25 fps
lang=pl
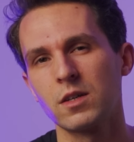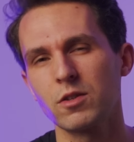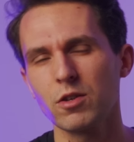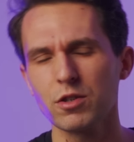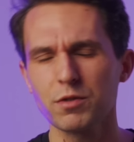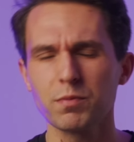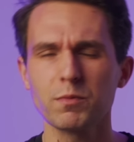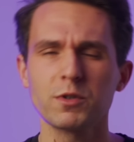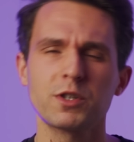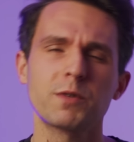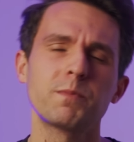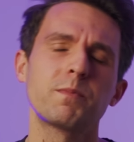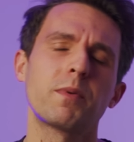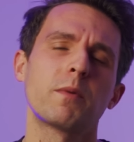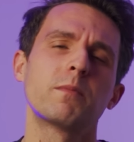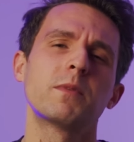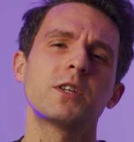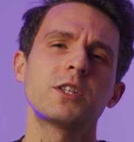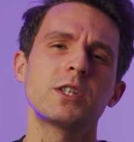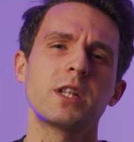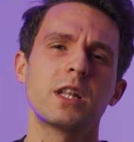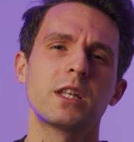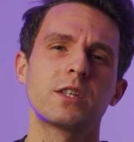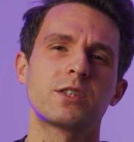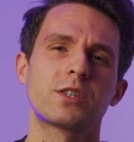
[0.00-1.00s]
Ktoś może
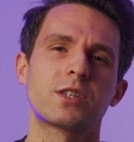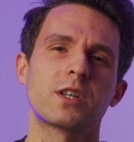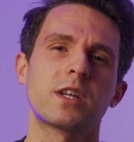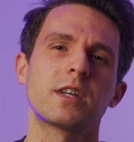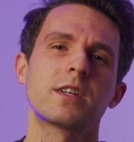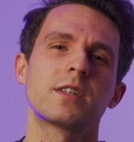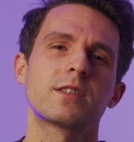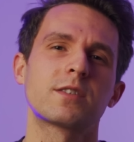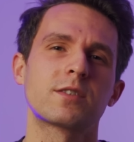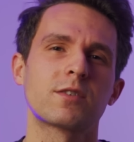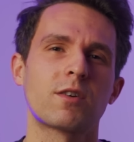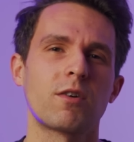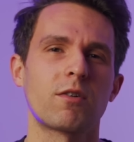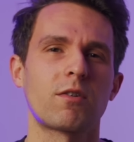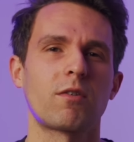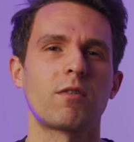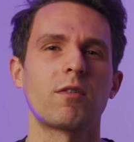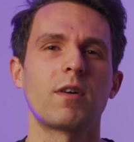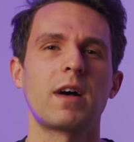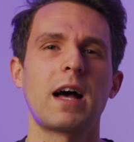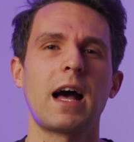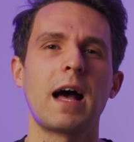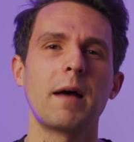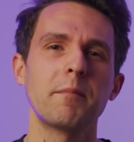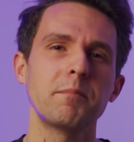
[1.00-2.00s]
pomyśleć, że
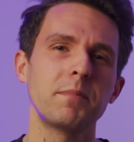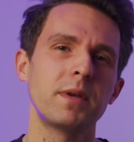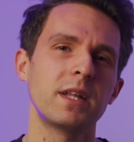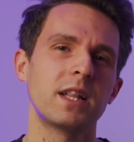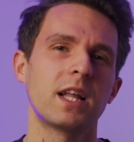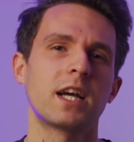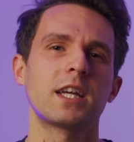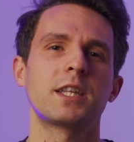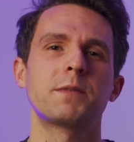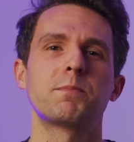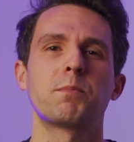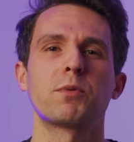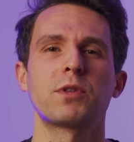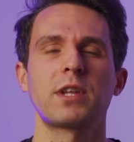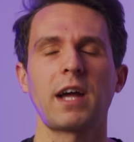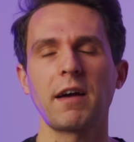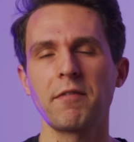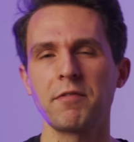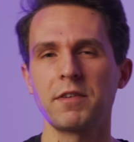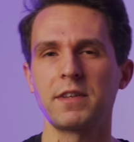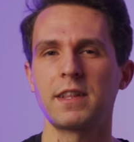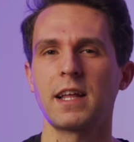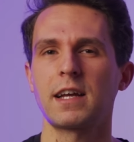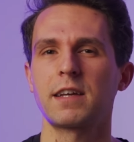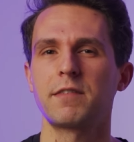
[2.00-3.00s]
skoro Ambilight
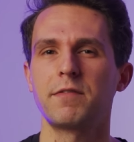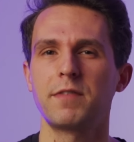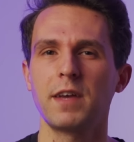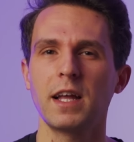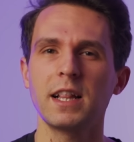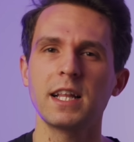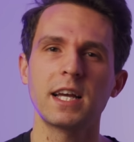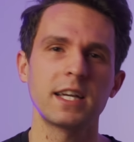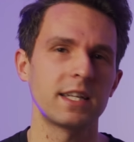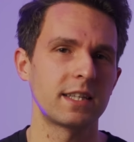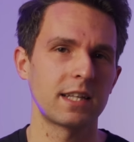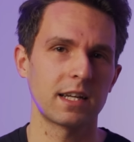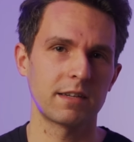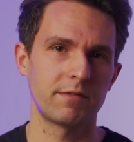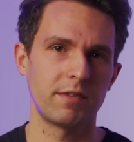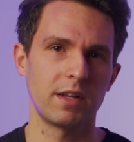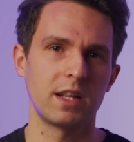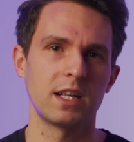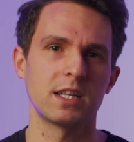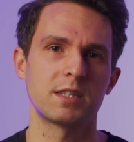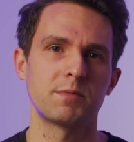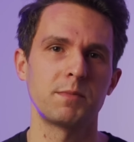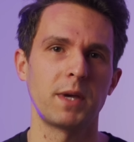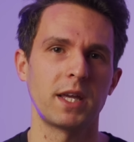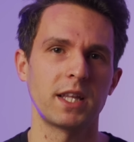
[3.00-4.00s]
potrafi tak wiele i tak
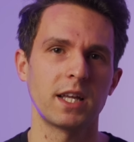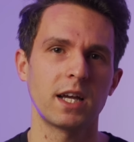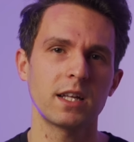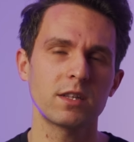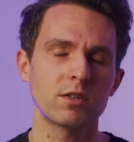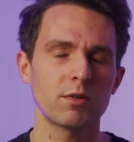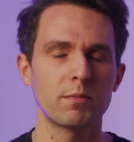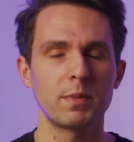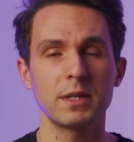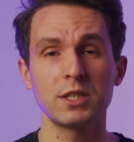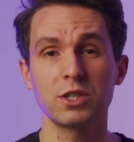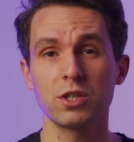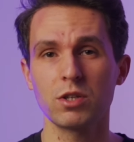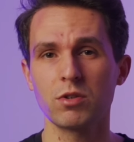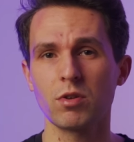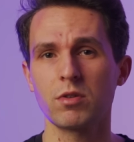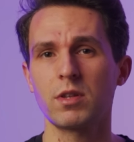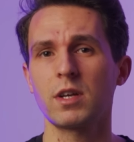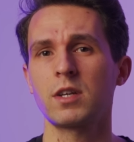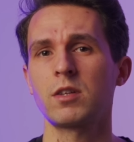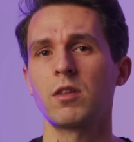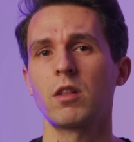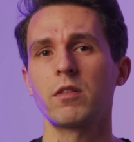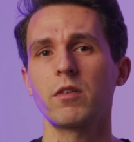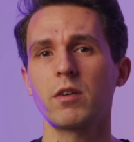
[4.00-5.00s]
wiele zmienia, to będzie to
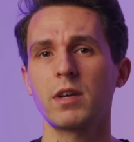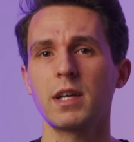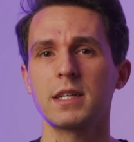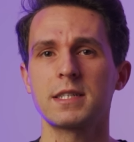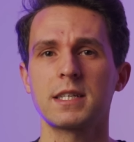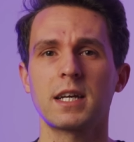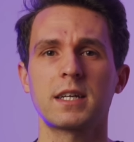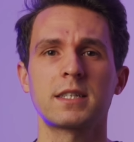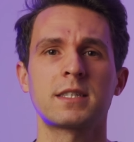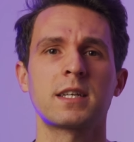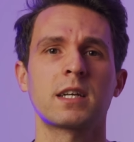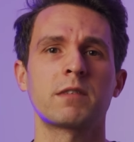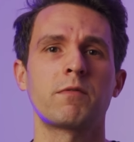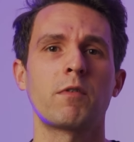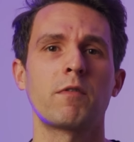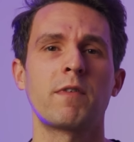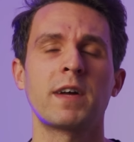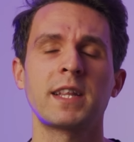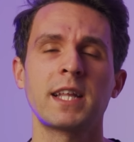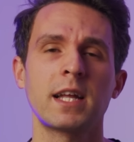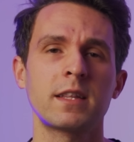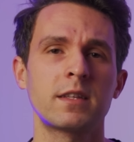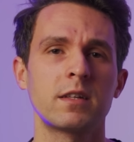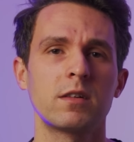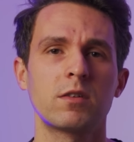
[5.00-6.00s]
technologia
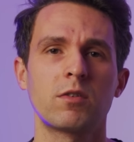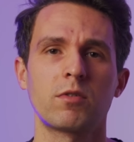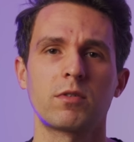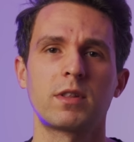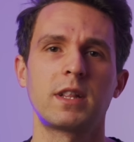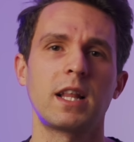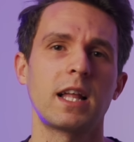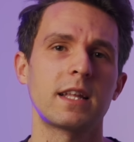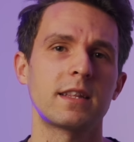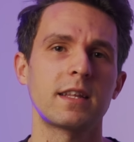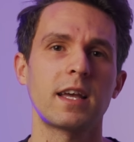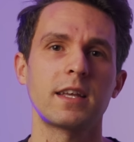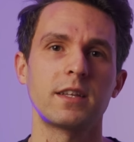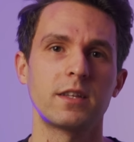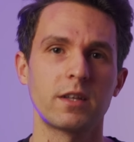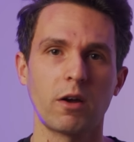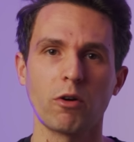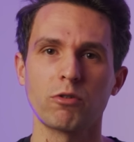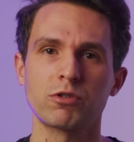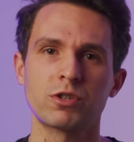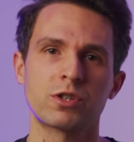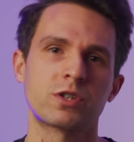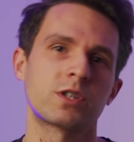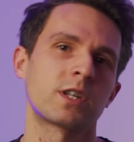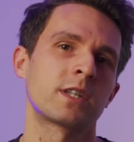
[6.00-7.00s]
zarezerwowana tylko dla
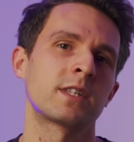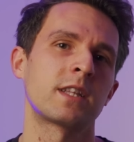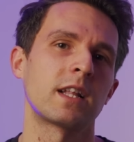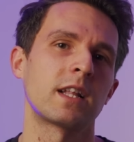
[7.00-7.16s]
najdroższych